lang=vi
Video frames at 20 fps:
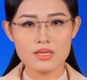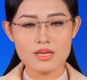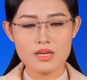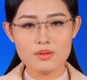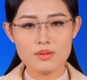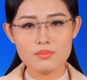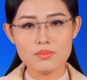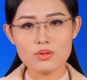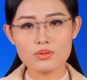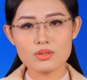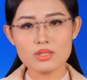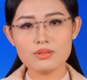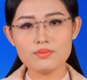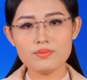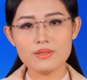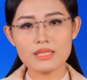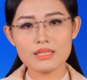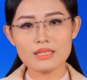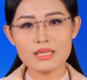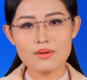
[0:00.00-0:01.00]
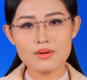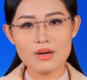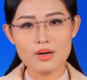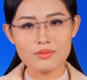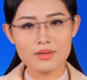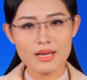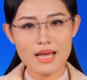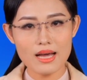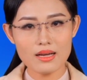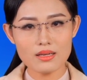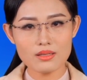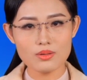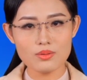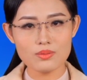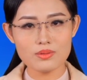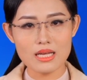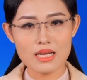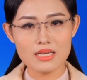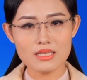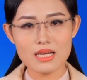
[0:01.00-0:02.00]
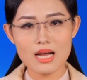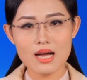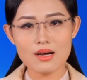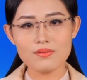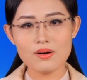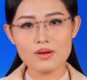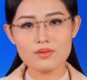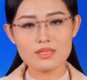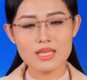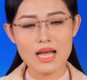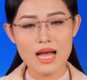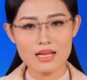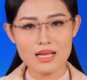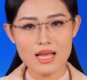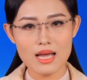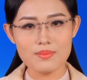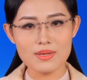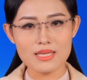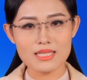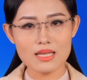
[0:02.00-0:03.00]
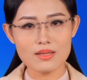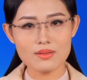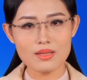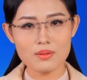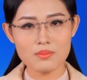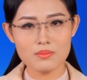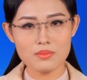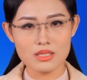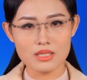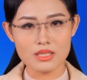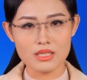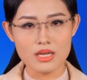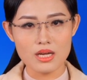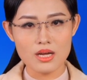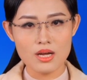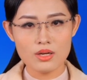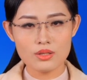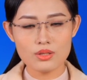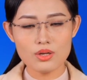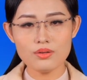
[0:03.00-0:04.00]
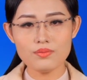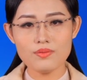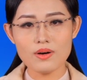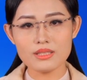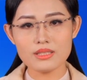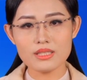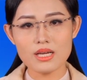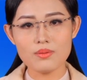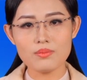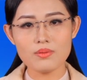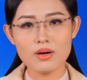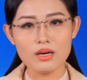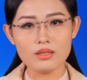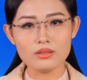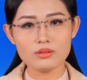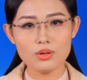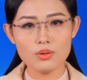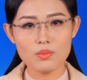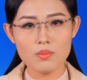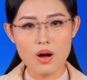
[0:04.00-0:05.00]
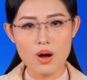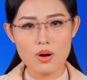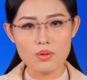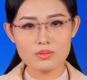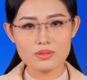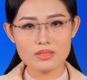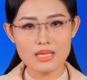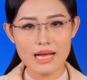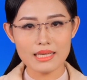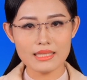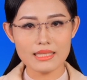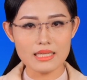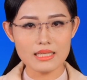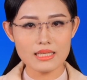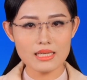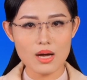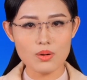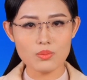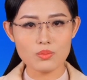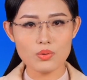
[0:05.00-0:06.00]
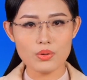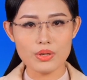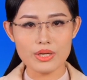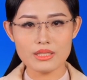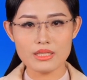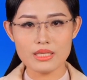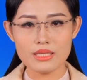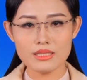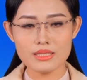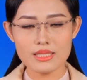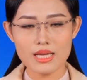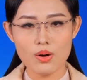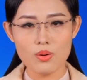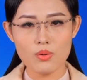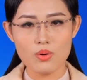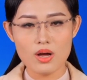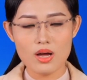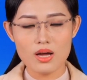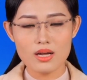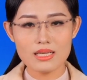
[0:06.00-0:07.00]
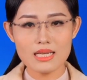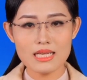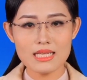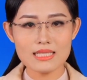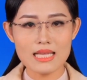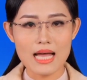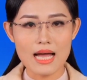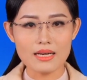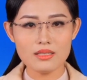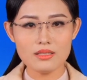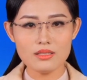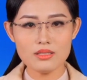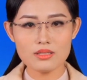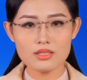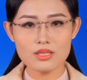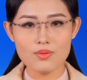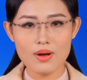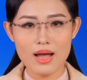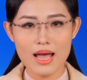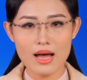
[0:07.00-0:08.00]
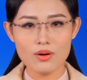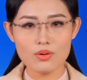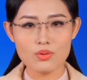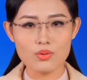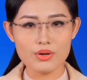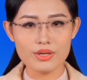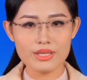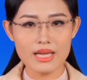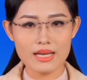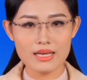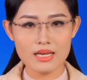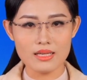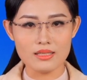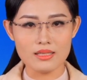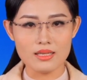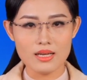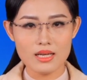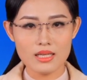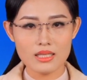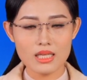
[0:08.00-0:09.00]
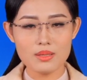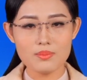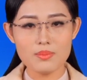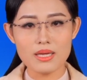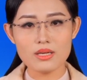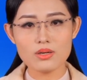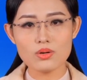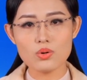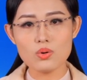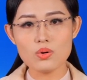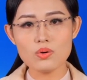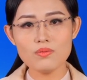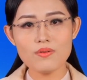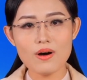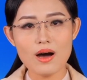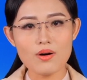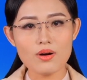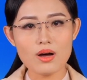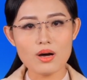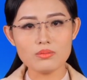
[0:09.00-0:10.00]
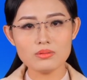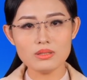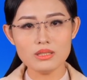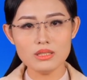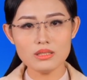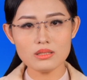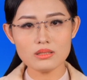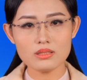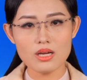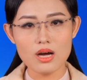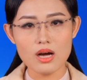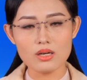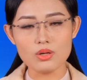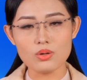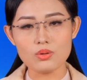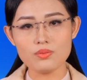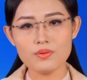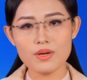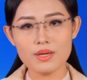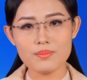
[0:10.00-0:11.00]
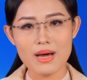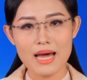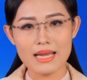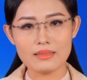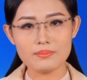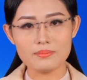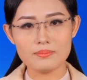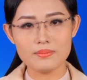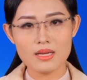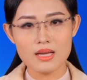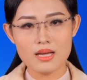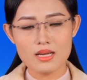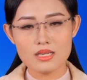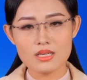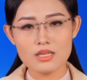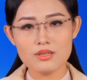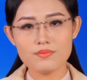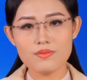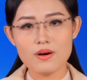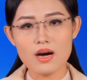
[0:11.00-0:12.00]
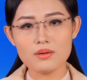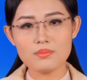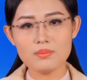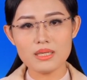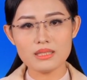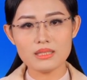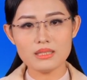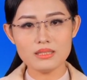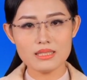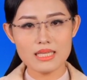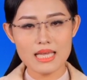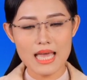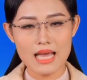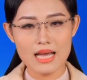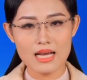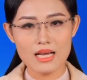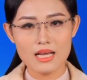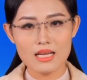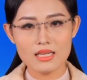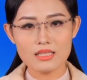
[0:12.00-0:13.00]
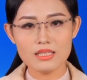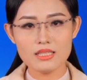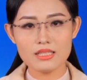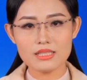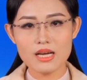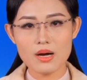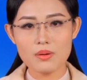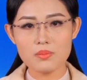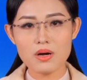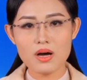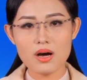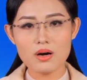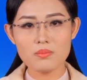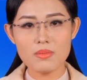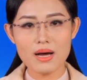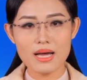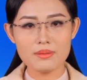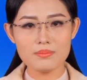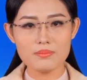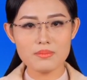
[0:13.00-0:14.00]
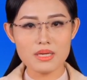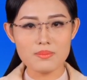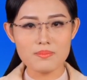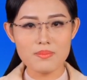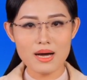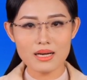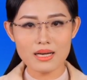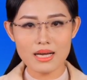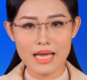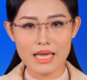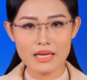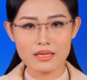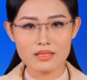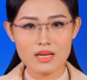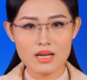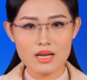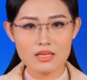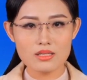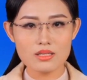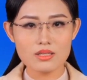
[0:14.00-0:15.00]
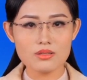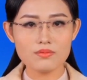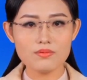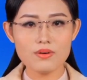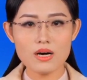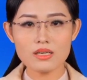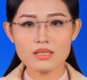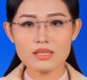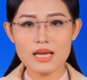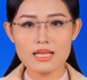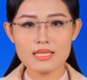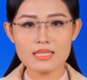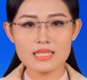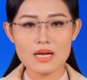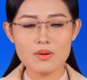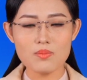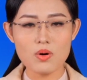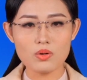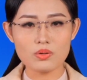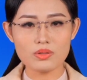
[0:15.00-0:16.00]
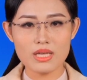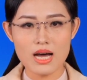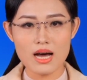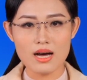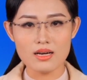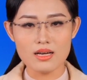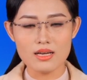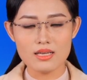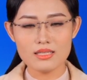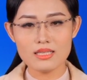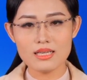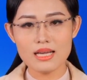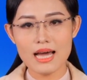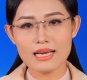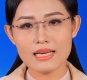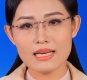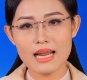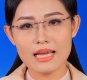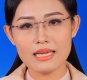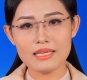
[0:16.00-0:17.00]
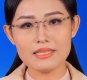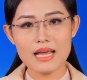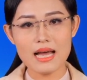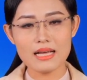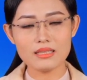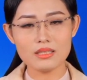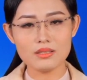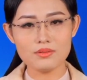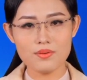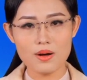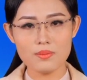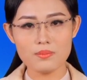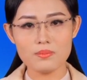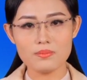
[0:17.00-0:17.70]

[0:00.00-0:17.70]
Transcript: Một sự việc đau lòng khác cũng xảy ra vào sáng ngày mười sáu tháng mười, đôi vợ chồng ở thôn một, xã Diễn Lộc, huyện Diễn Châu đi xả nước trong ao của gia đình thì bị cuốn vào cống nước do lũ về mạnh. Người vợ bị thương nhẹ, người chồng không may bị mắc kẹt, được vớt lên sau một giờ nhưng anh này đã tử vong.